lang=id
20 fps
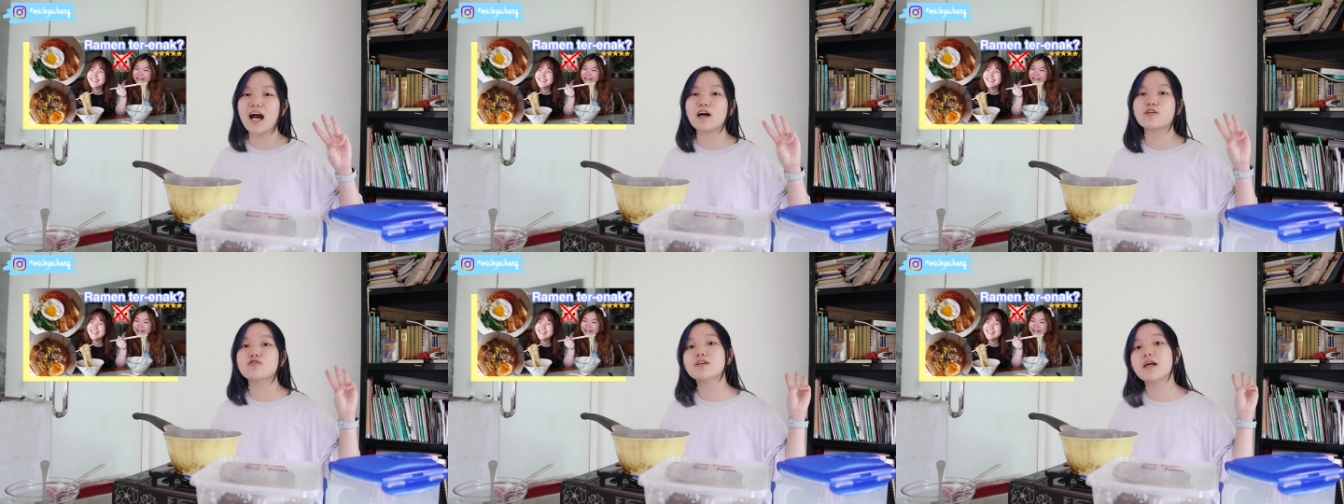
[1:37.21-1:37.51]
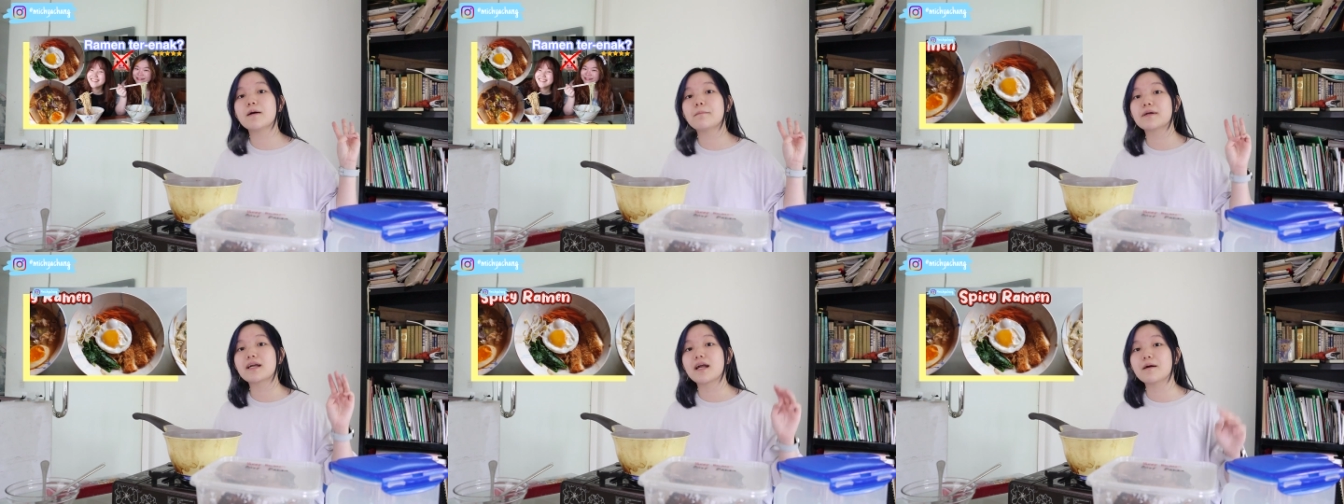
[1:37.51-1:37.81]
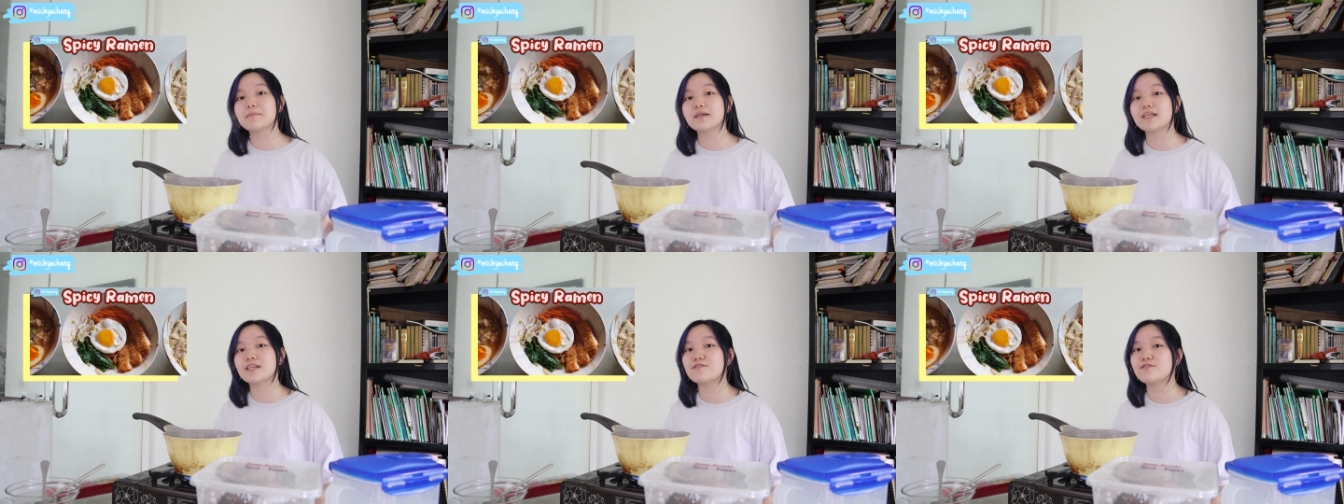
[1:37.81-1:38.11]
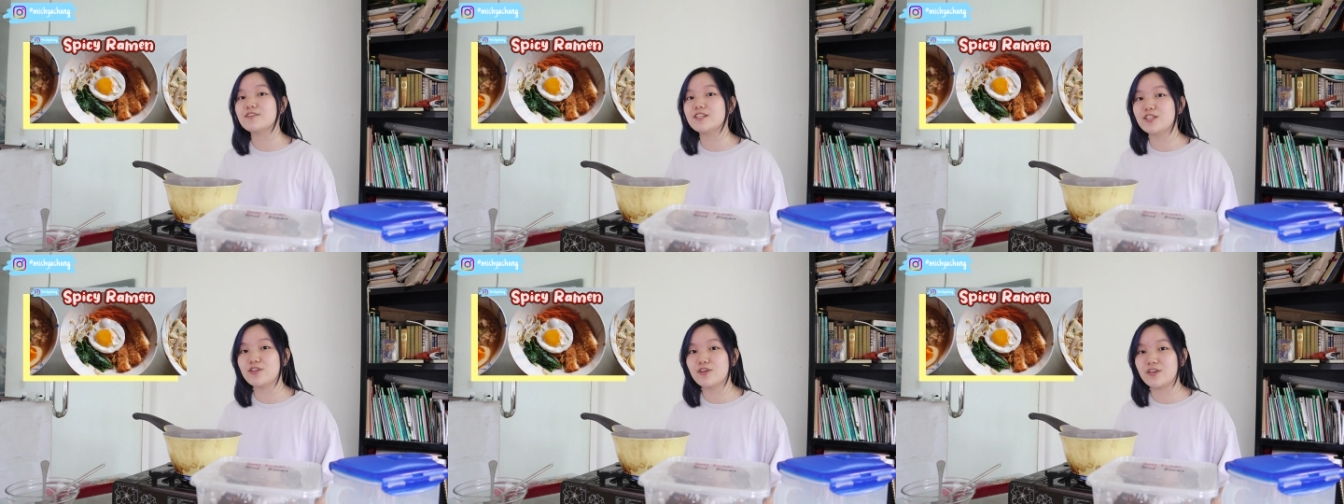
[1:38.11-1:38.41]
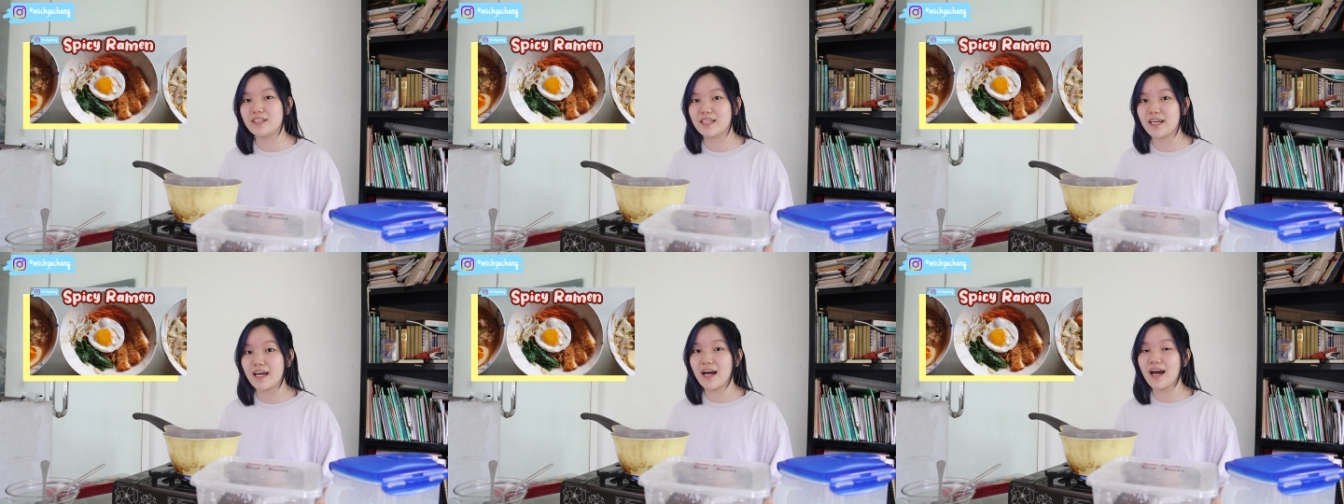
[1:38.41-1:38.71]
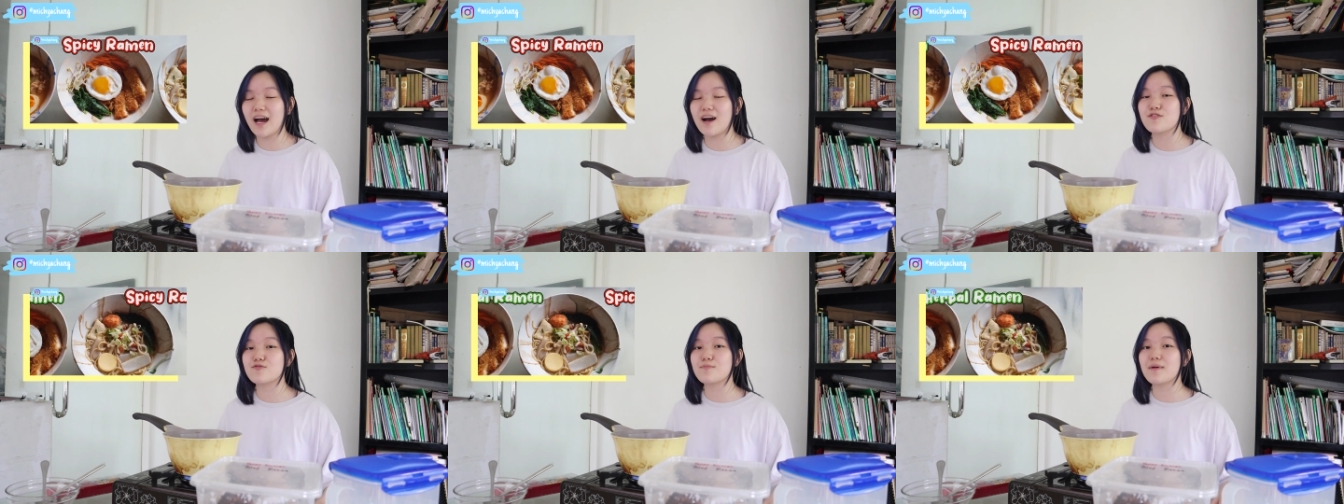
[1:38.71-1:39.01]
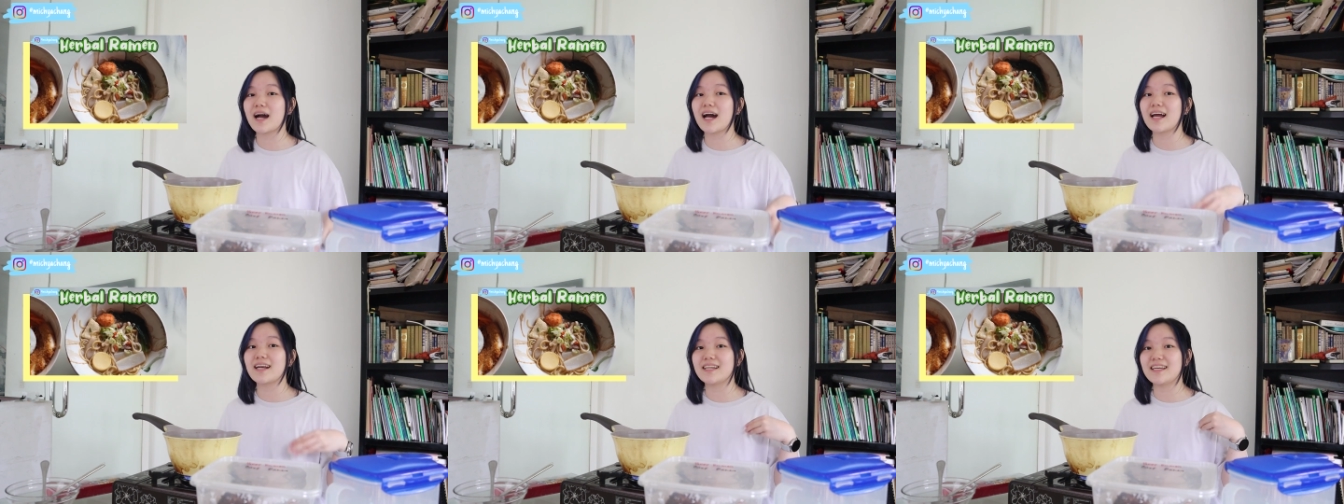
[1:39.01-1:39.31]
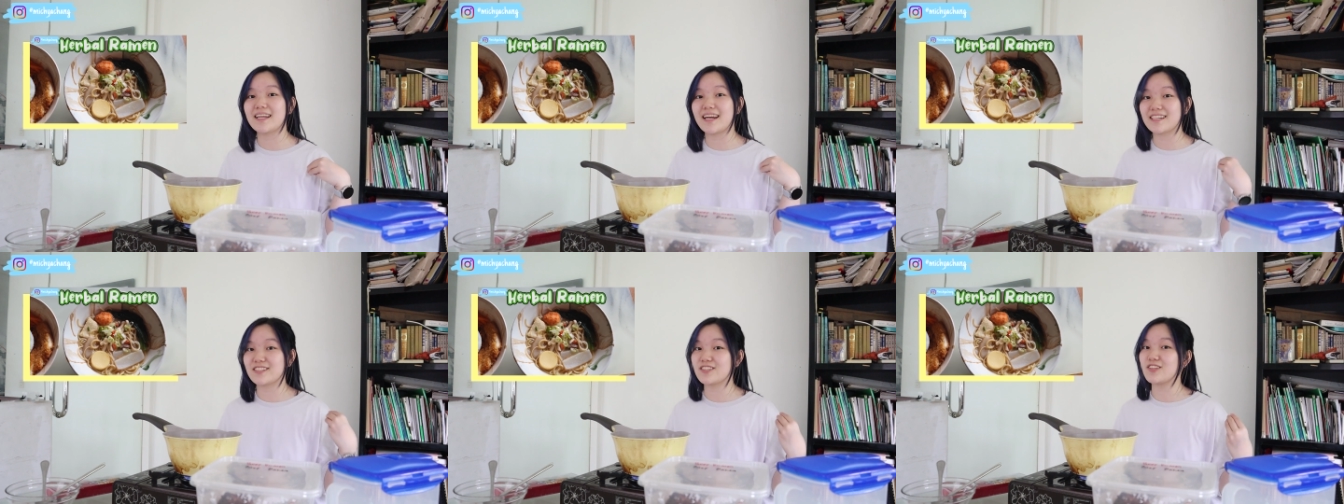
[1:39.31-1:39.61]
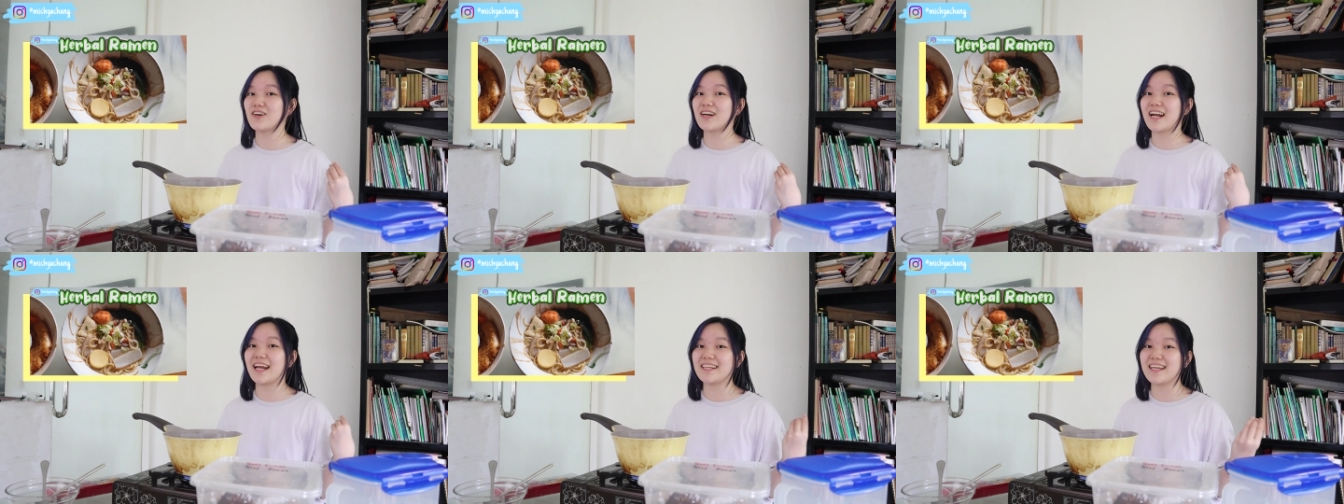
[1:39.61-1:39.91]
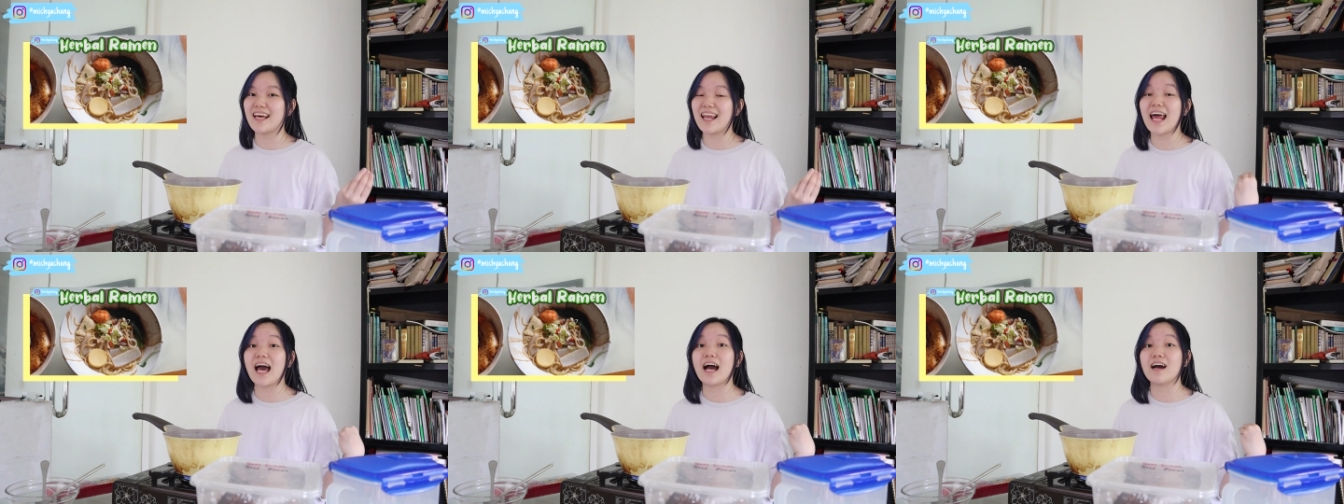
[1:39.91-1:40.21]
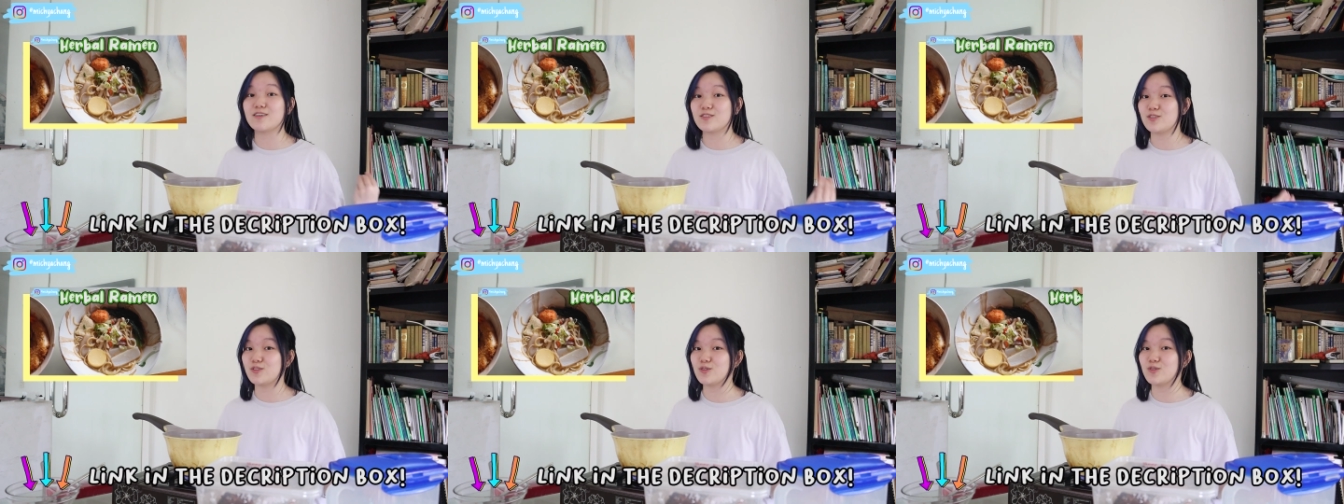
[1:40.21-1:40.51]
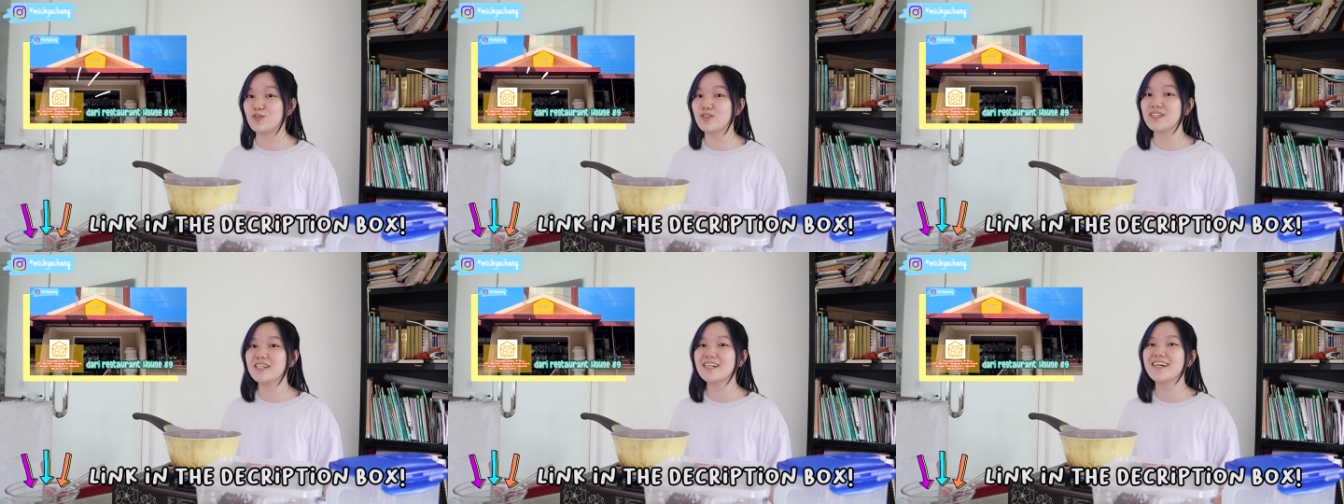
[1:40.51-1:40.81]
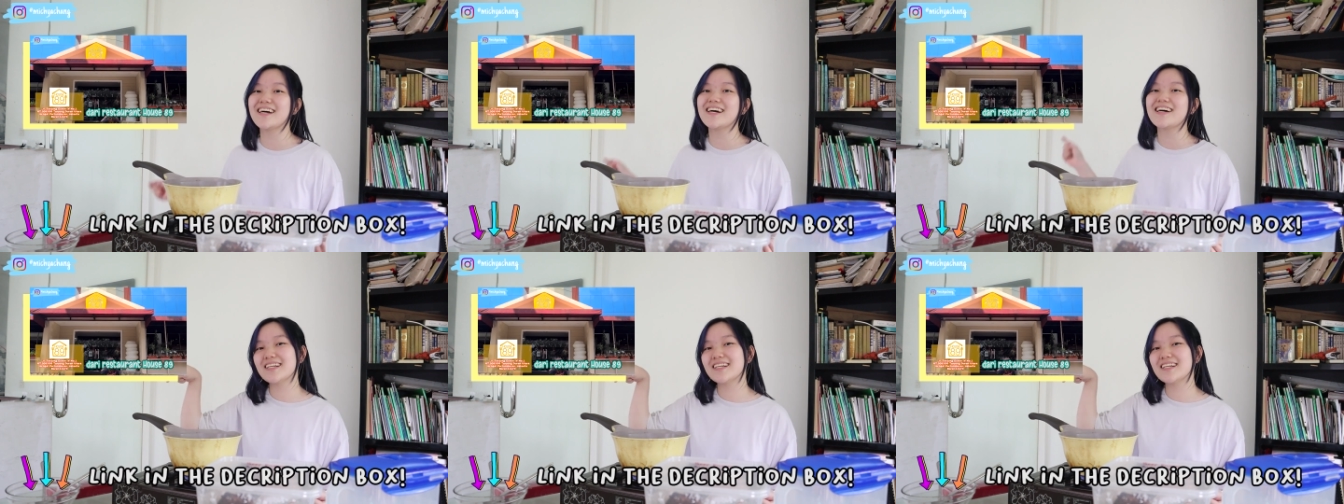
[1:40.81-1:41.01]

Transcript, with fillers: aku udah pernah bikin videonya aku makan di restorannya langsung